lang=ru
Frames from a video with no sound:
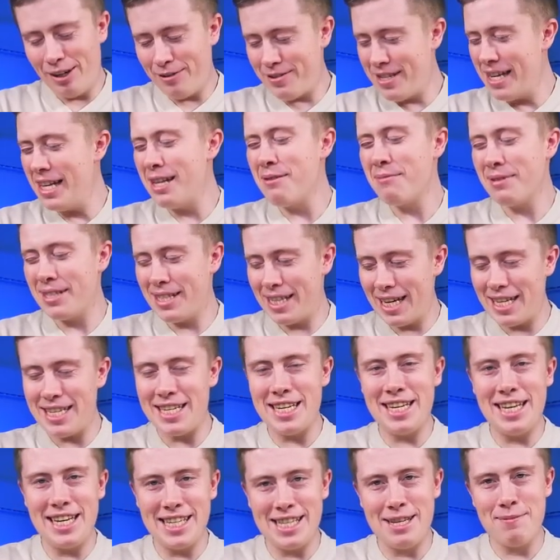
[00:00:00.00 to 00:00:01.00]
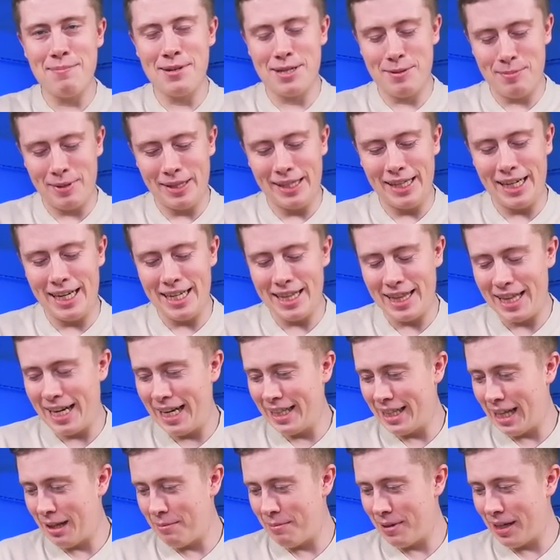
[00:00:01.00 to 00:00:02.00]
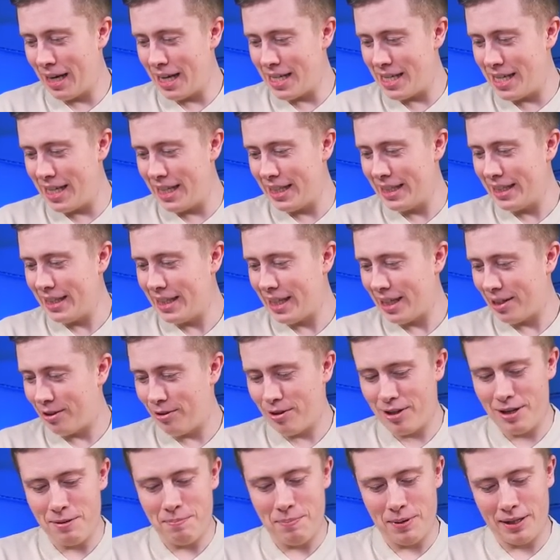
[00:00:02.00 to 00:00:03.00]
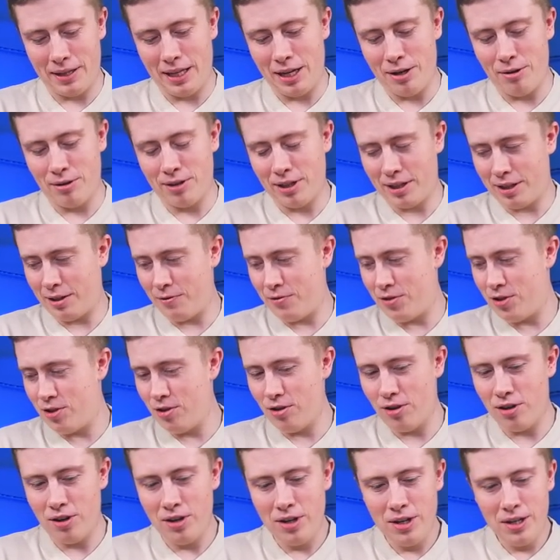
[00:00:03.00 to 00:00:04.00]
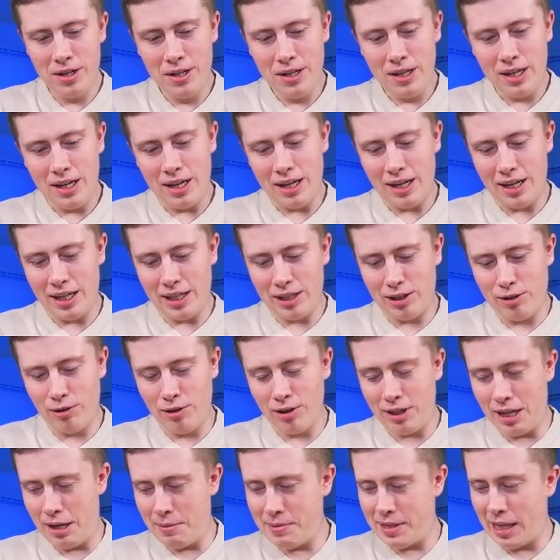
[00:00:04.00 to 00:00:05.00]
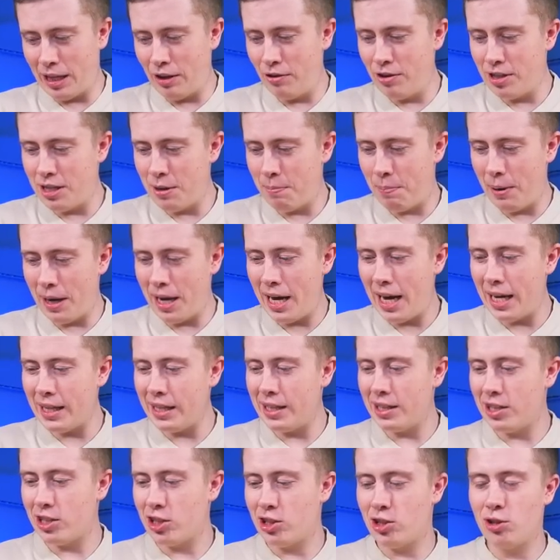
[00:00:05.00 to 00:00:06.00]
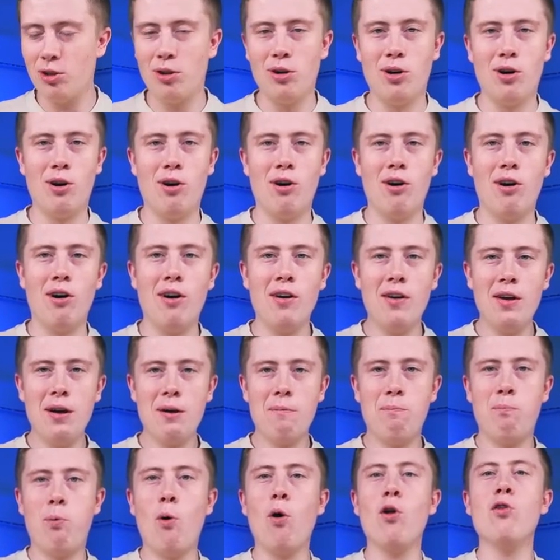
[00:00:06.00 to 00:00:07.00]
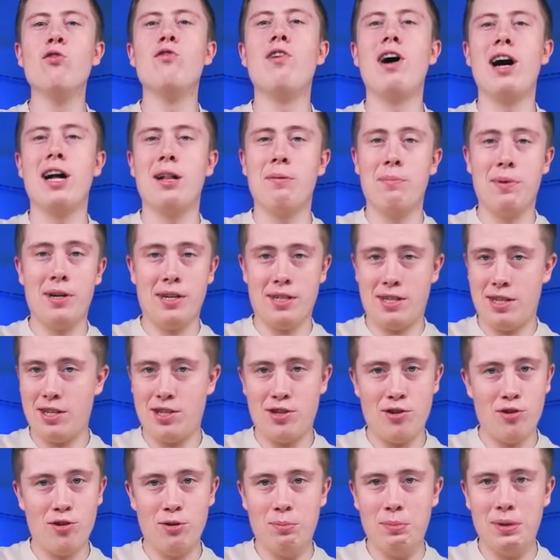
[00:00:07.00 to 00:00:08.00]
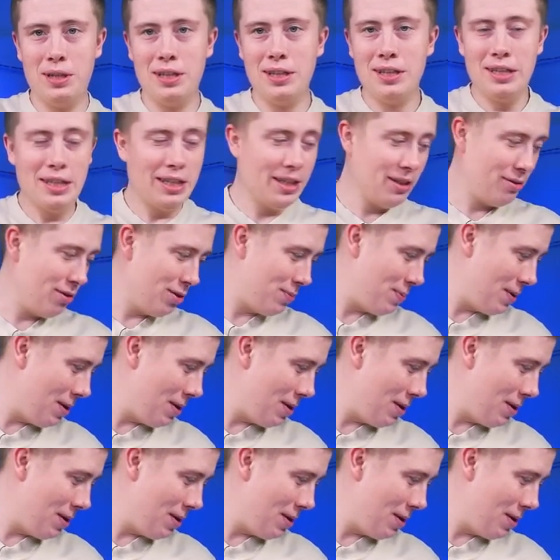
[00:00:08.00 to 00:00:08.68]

Ну а в целом, кстати, если посмотреть на этот магазин, который продает это все, а, то там становится понятно, что пол Вайлдберриса Xiaomi. То есть,